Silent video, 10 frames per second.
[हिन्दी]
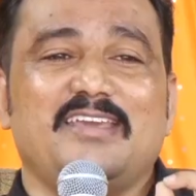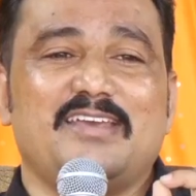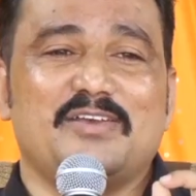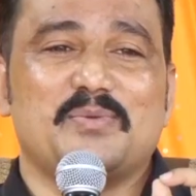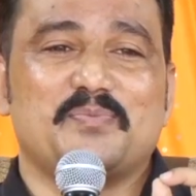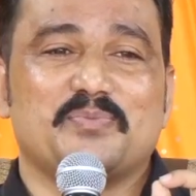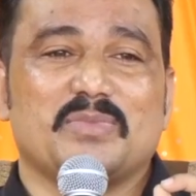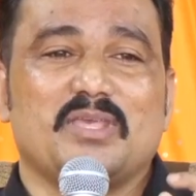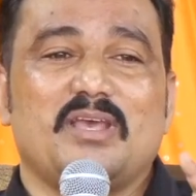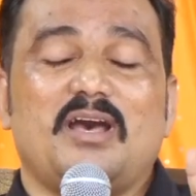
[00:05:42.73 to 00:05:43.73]
आया
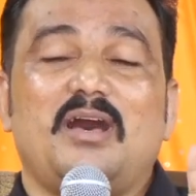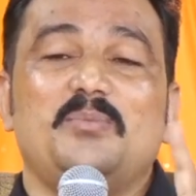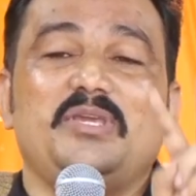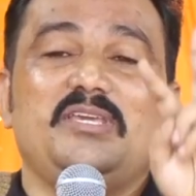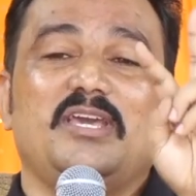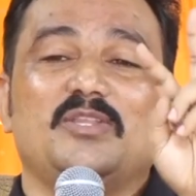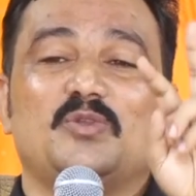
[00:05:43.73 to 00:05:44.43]
अभी ये